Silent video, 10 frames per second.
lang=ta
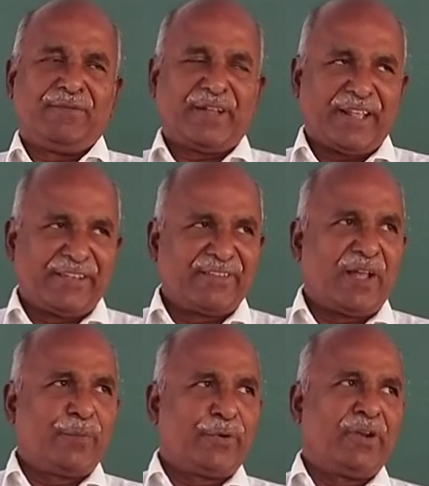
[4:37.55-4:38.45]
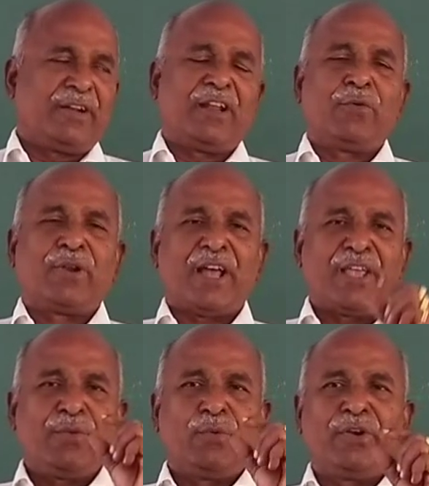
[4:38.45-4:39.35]
ஃபார் எக்ஸாம்பிள் நான் ஒரு
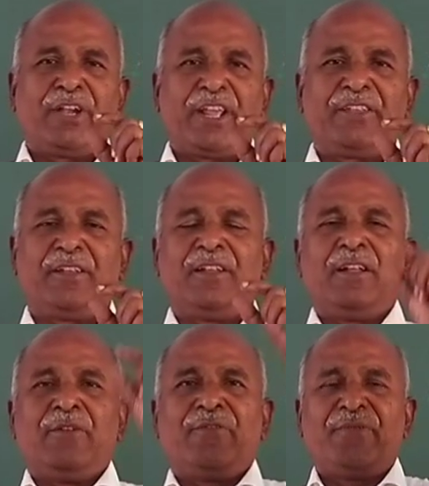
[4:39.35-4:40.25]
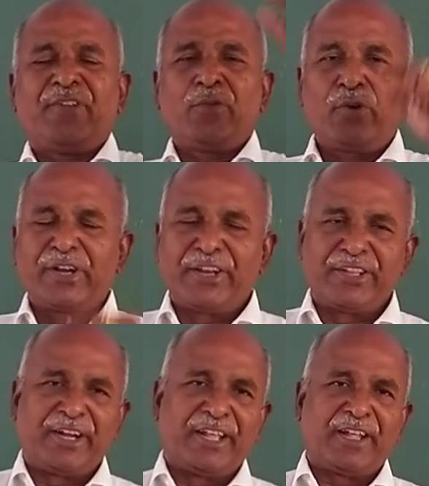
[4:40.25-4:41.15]
ஹை வோல்டேஜ் ஃபிஃப்டின் வோல்ட்
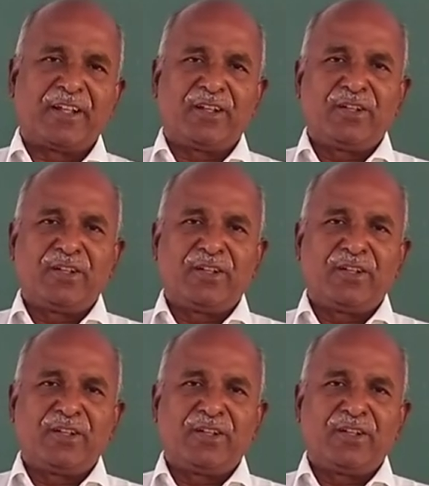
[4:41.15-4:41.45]
எடுத்துக்கிட்டேன்